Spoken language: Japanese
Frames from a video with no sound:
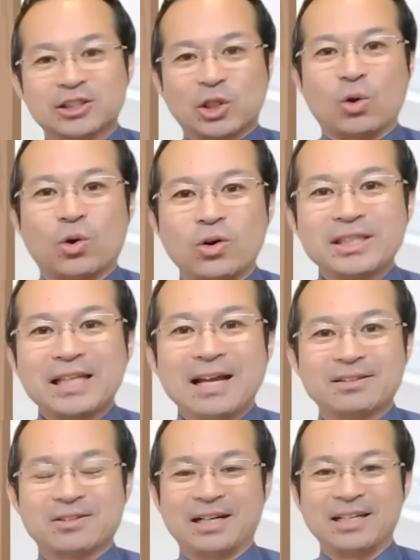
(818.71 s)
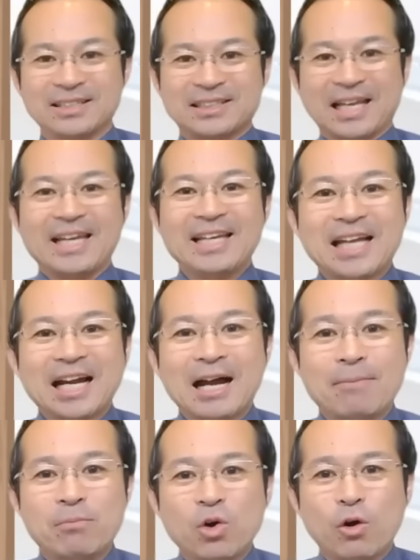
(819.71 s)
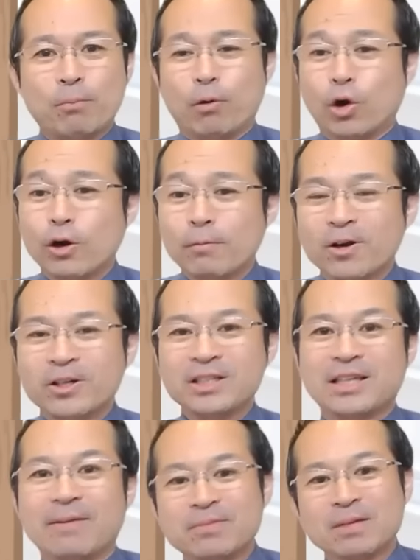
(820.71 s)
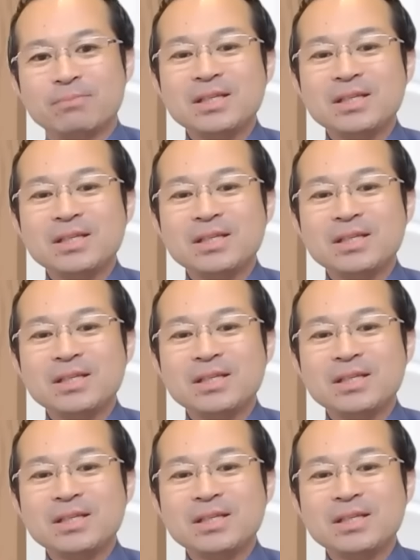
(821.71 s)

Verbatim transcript: そこいたとか、背板がもうボロボロにて